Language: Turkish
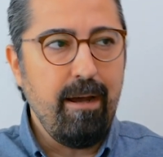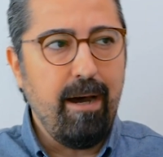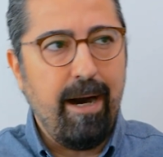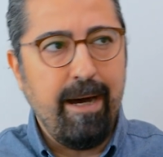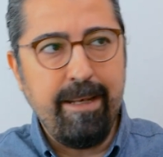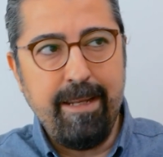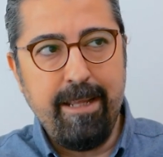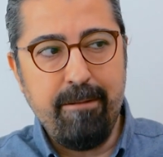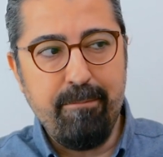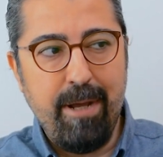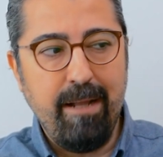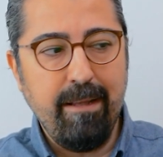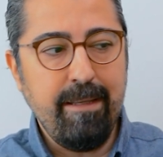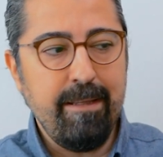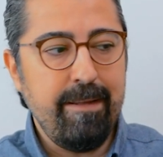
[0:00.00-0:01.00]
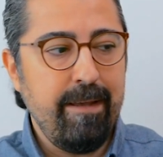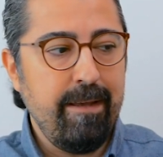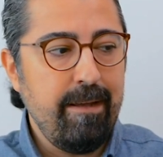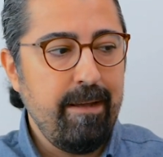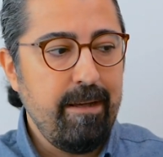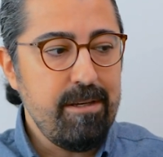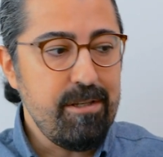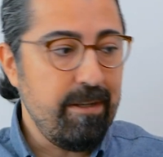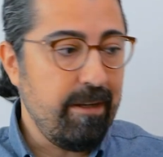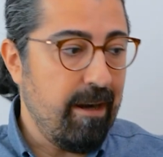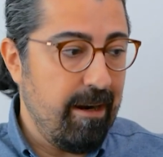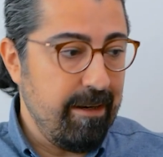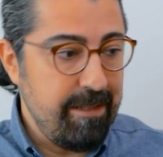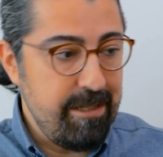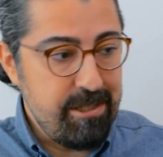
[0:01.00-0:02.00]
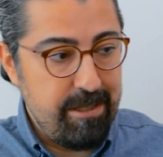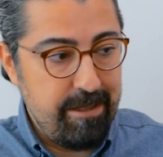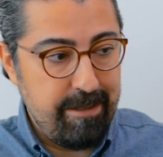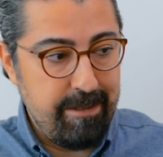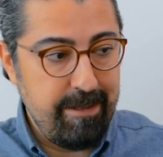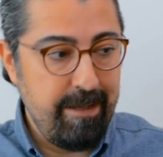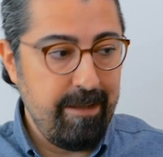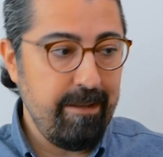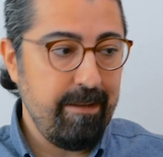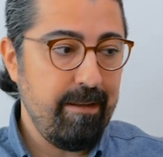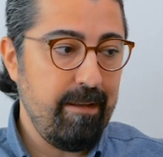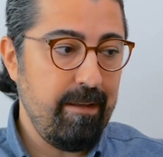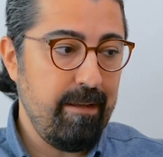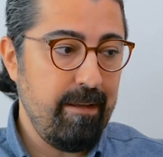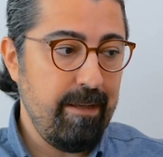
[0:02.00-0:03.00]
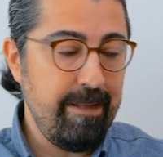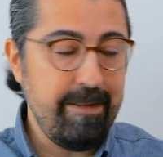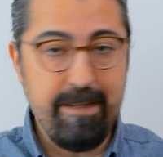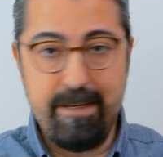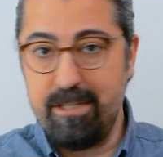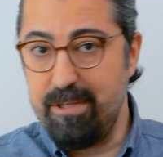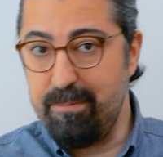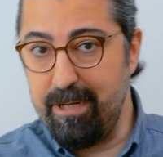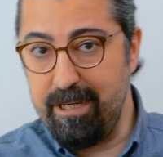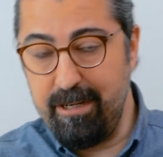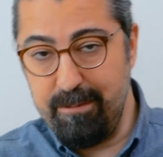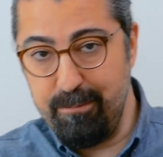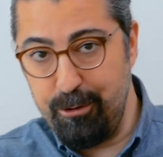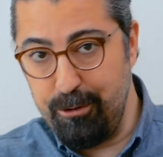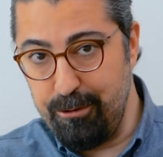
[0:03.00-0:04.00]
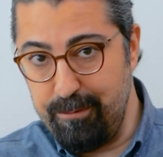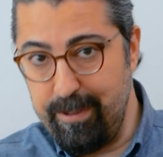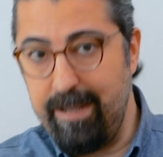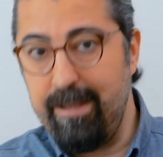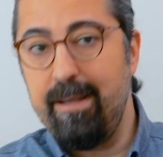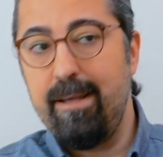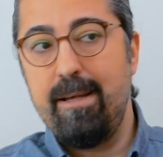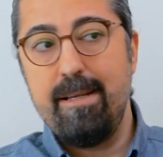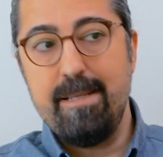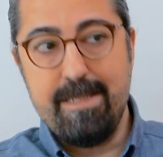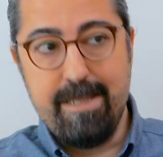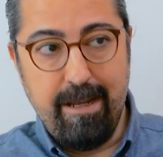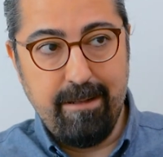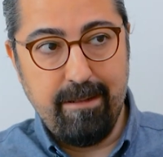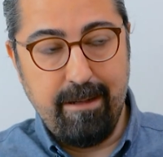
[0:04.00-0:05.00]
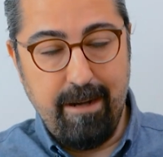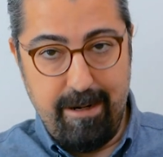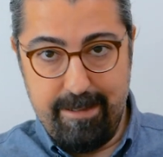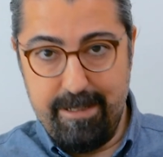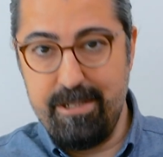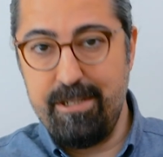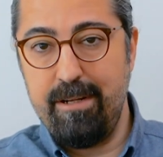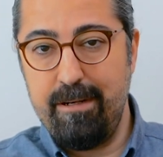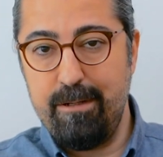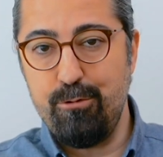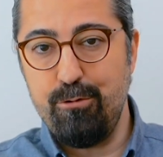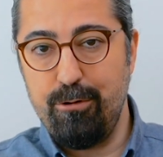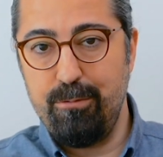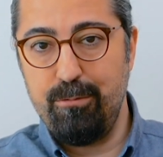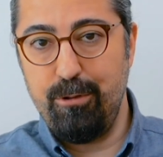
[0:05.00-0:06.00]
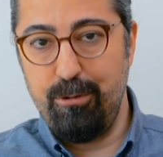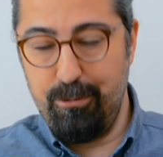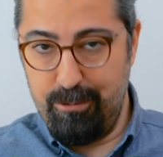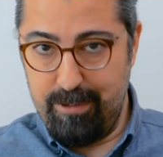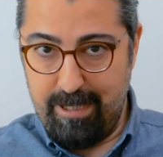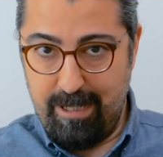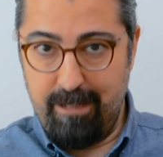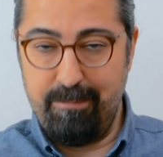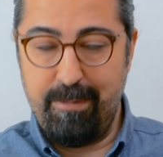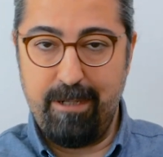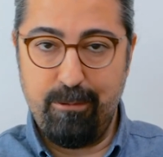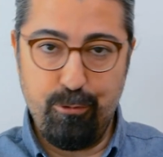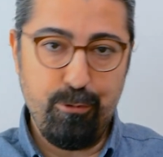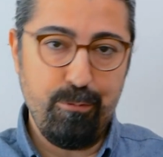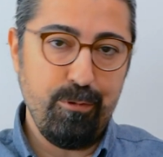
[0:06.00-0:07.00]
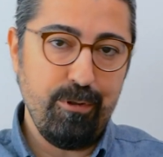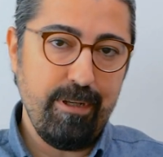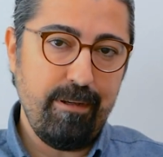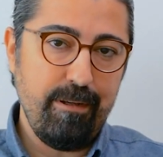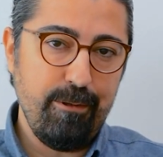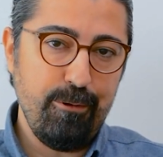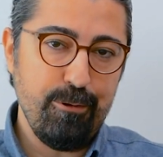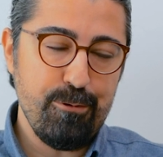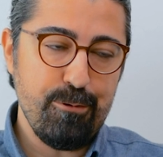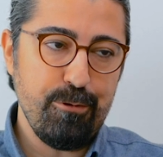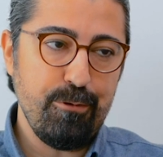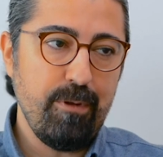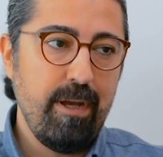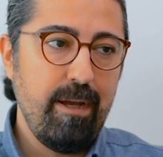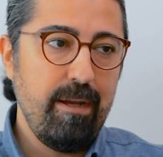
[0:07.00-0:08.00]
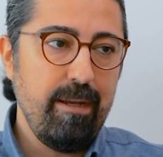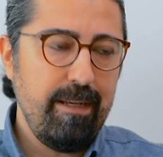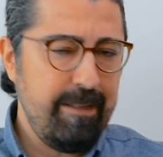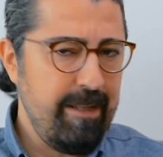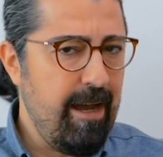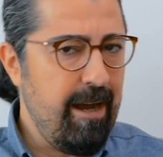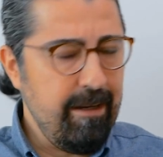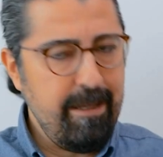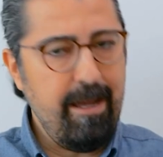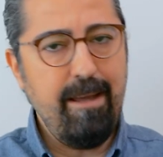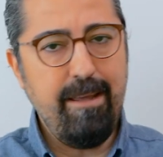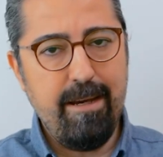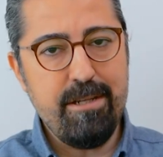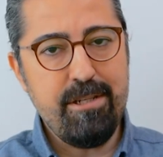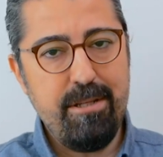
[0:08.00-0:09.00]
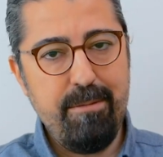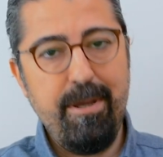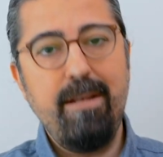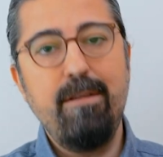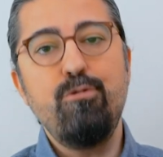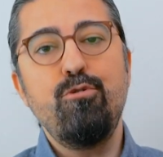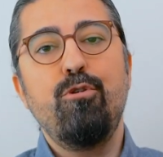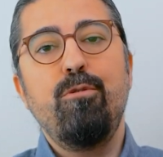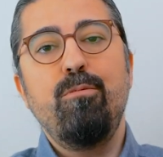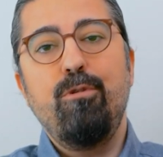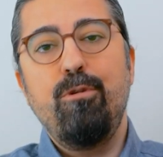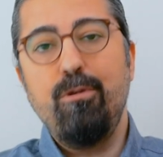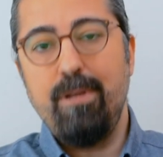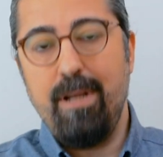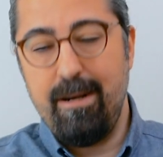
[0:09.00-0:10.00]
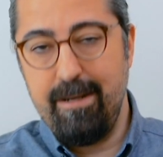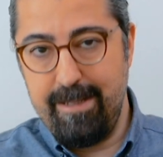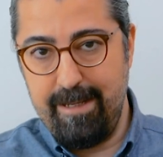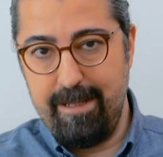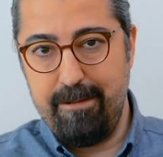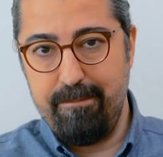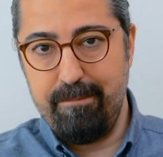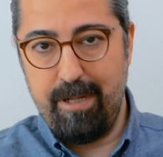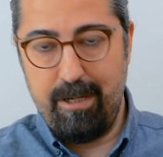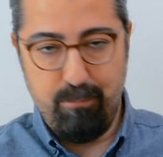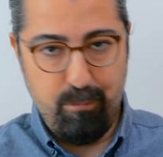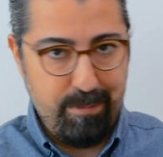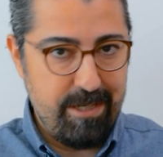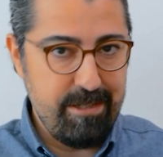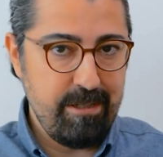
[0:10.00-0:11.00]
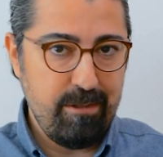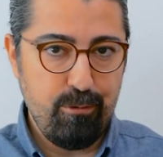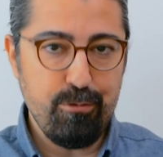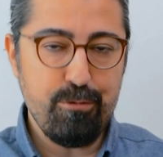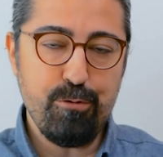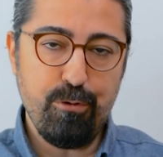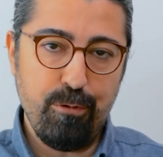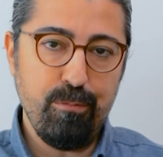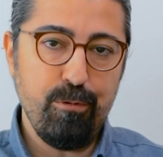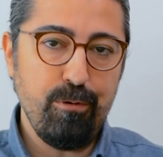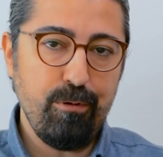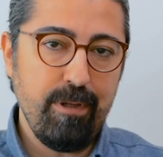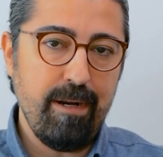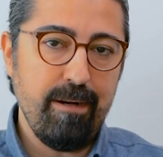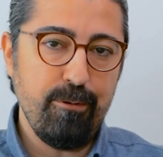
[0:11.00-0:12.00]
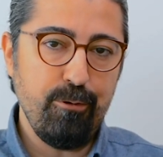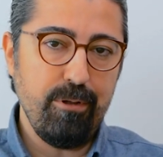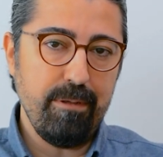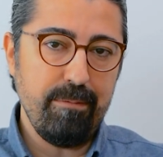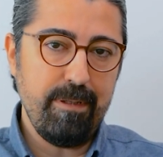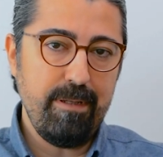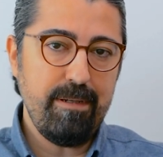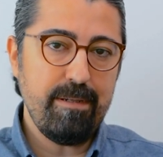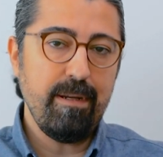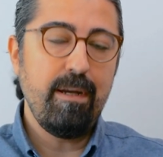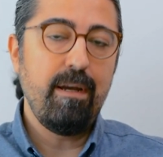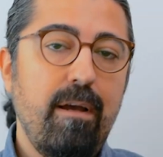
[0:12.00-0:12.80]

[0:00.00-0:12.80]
Annen belki de işte kardeşlerine e, yeterince bakamıyor ve sen kardeşlerinin sorumluluğunu almak durumunda kalıyorsun ya da erken yaşta belli sorumluluklar diyelim. Hani bu başka tür sorumluluklar da olabilir.